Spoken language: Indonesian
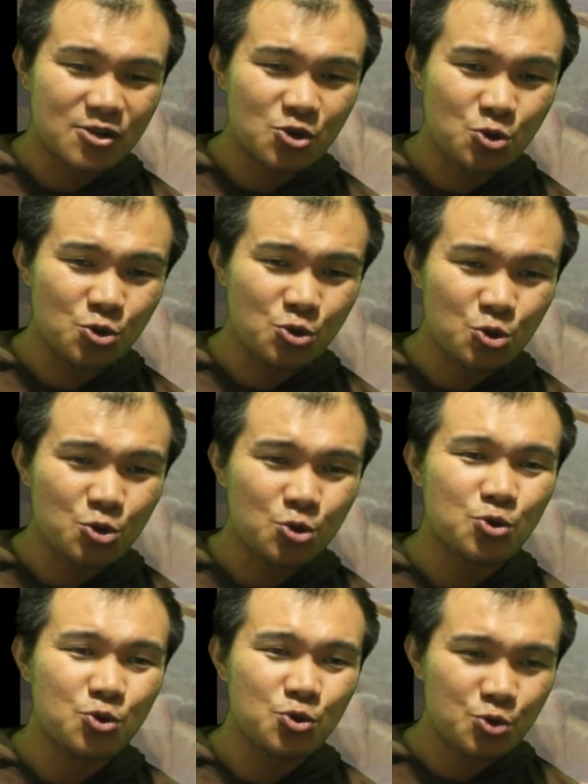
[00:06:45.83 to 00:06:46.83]

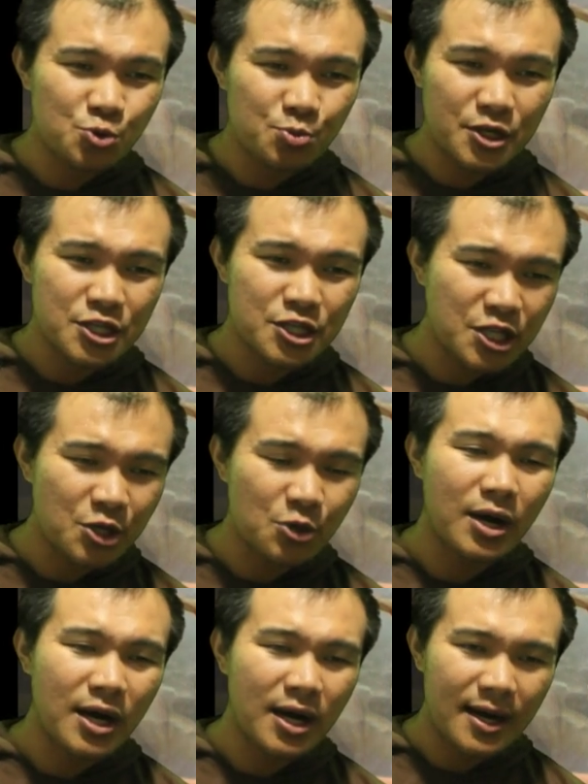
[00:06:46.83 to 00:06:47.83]
justru
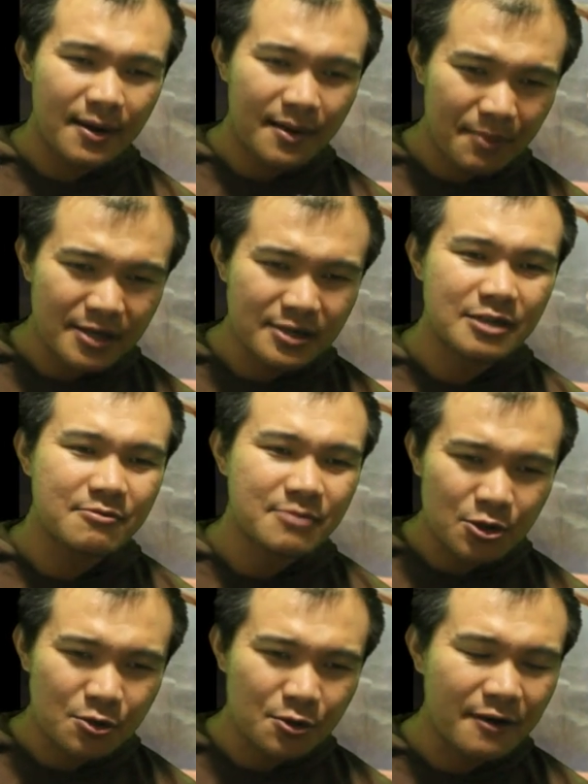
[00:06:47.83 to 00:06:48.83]
peristiwa
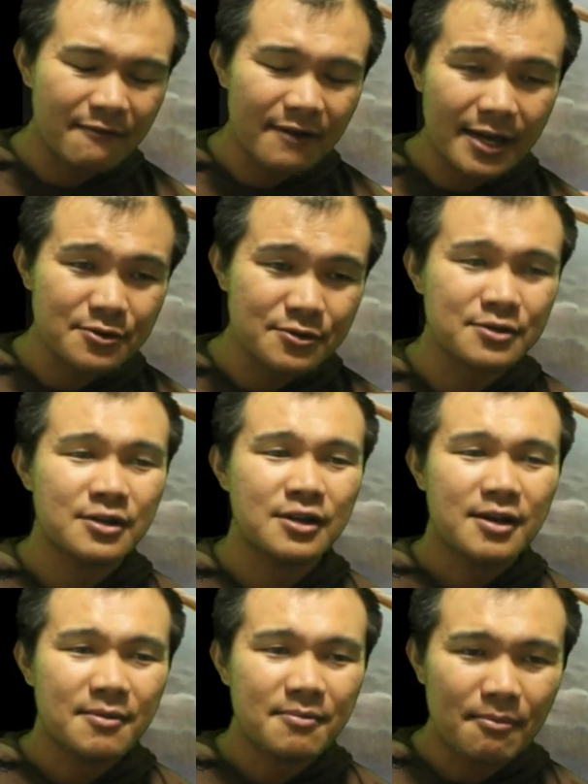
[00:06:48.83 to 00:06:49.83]
pandemi coronavirus
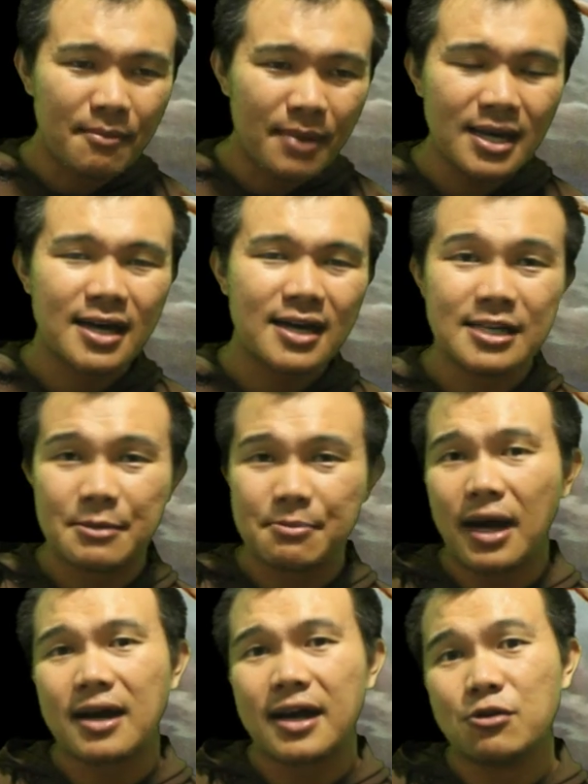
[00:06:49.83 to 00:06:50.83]
malah
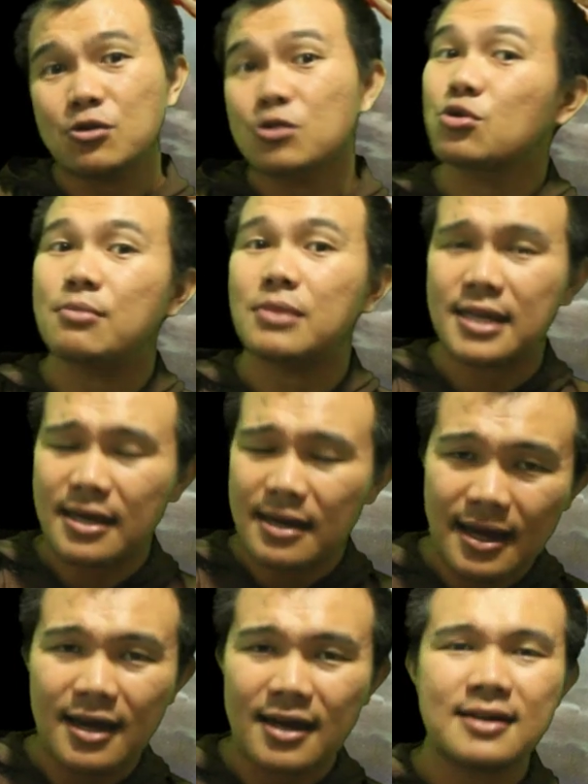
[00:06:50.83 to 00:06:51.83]
dipakai untuk
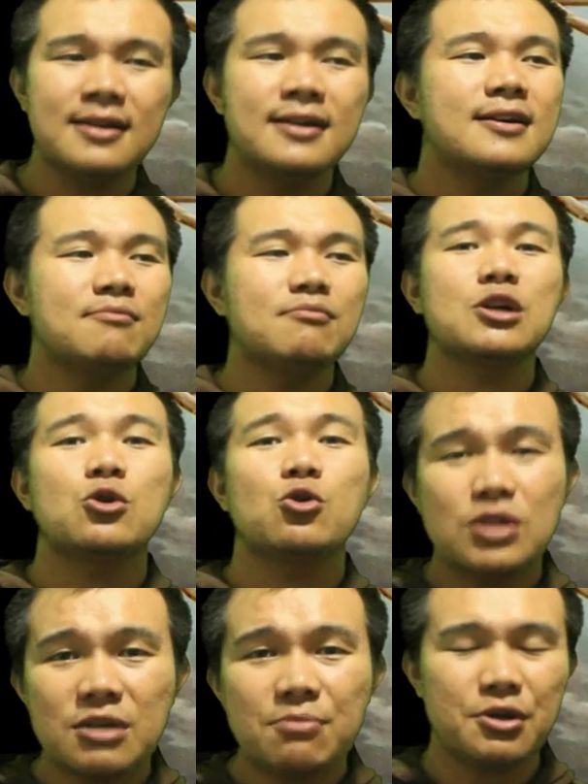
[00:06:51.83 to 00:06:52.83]
menyerang
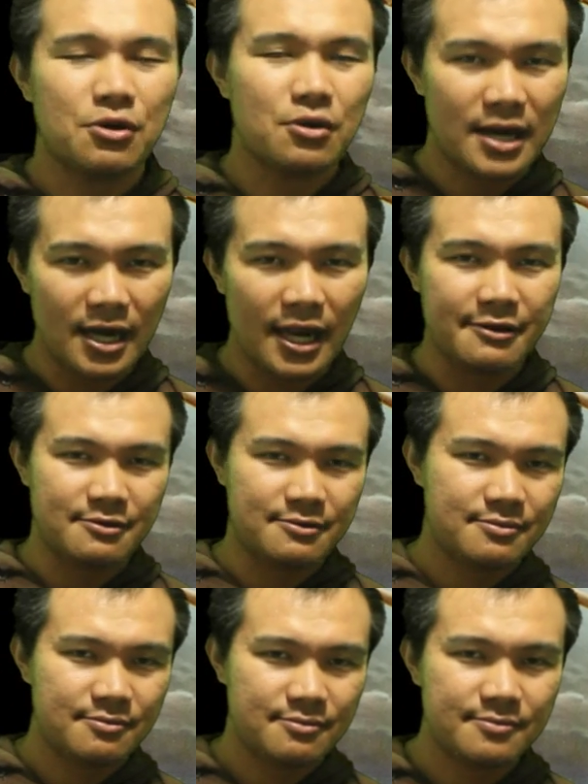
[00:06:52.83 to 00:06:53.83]
menggosipi orang lain
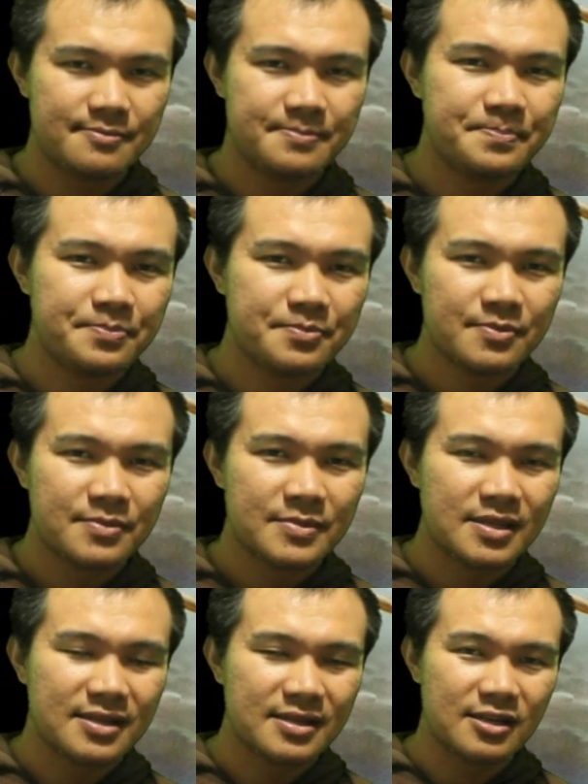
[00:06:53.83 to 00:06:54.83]

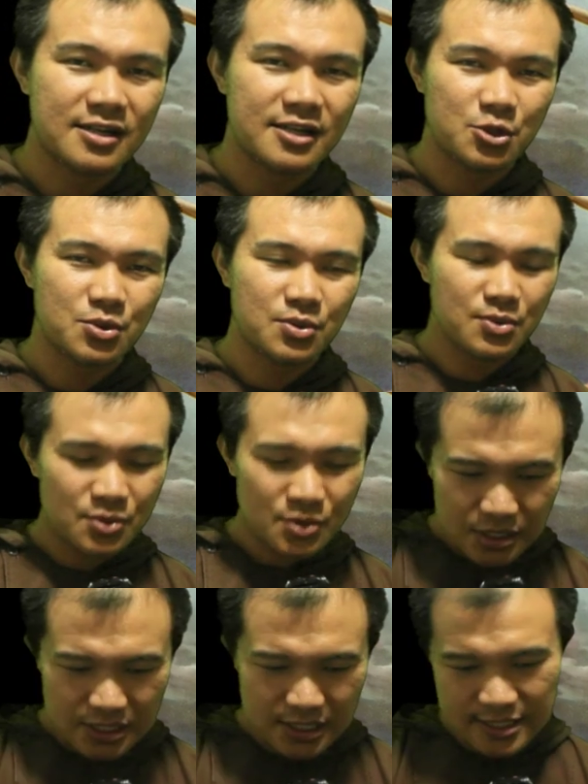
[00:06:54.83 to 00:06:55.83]
Nah, itu
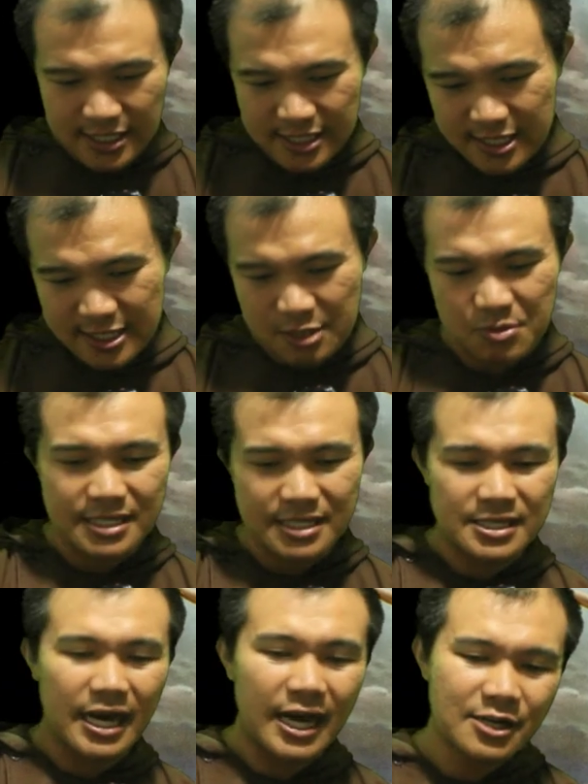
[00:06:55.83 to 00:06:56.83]
senjata kimia
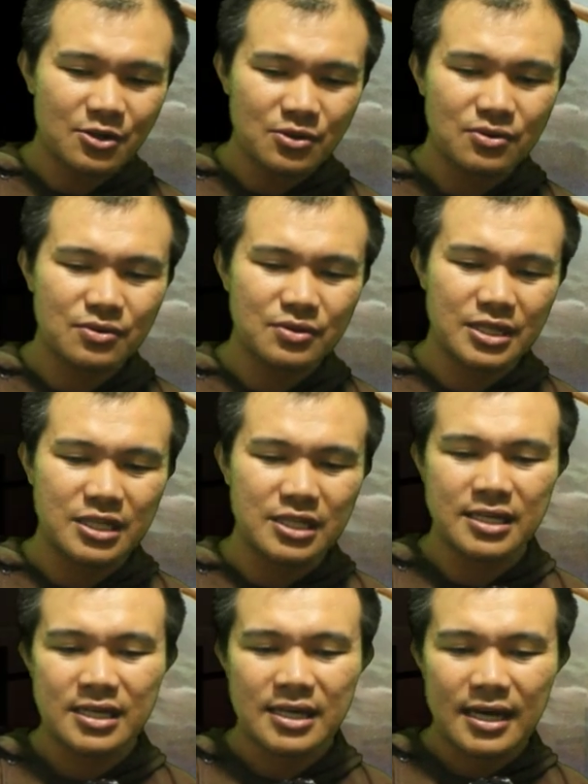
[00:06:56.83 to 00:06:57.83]
si Anu,
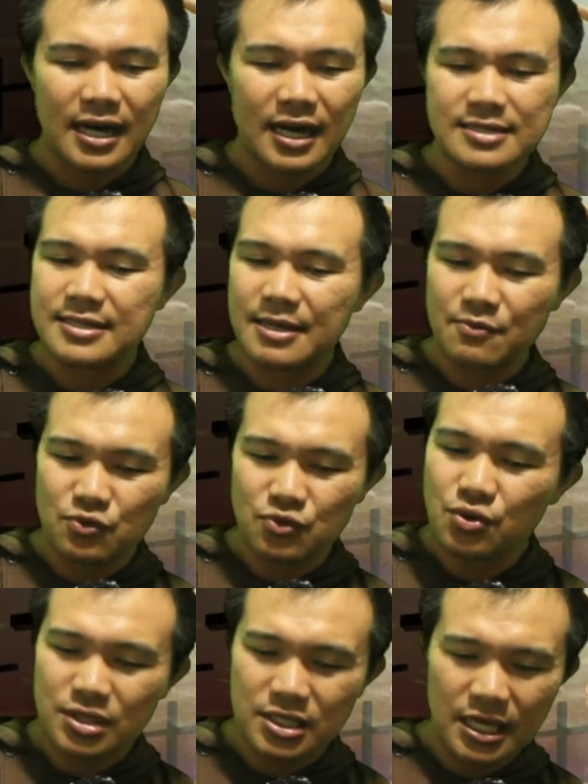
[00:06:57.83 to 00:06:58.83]
ini azab
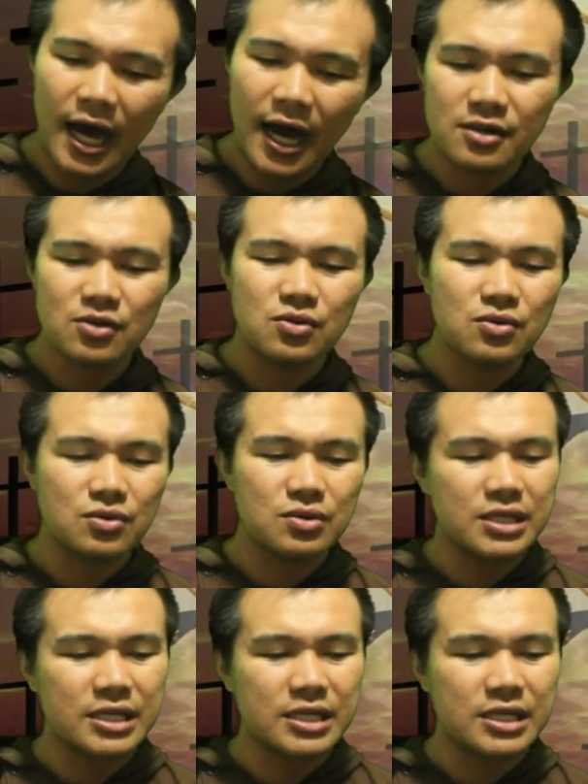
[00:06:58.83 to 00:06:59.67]
untuk si Anu,